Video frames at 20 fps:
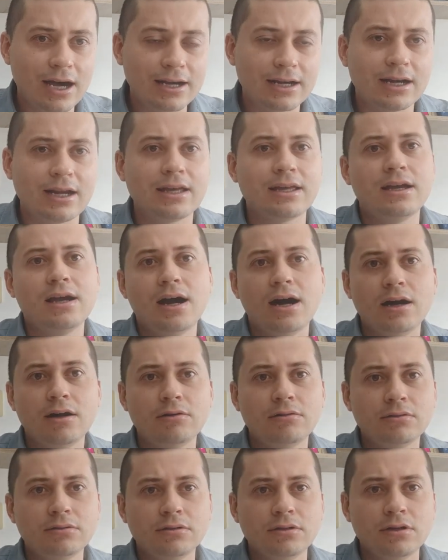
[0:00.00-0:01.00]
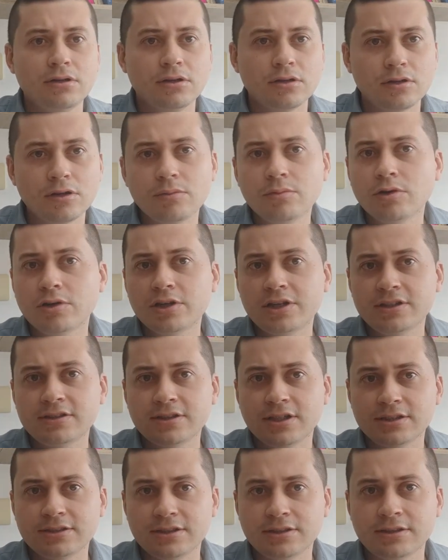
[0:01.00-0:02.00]
arraigado como
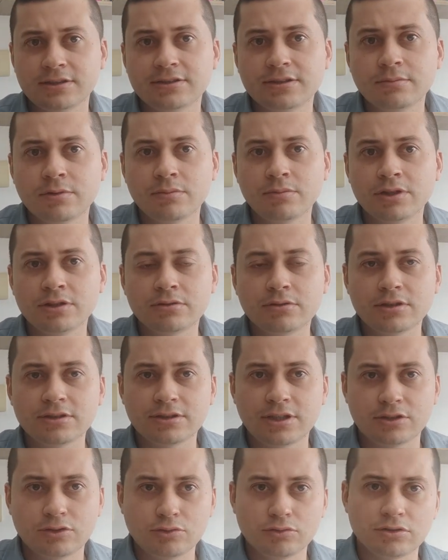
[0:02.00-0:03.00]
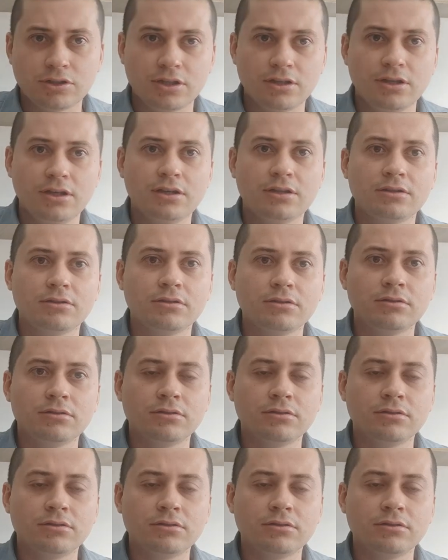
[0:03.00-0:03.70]
quizás en este momento está sucediendo,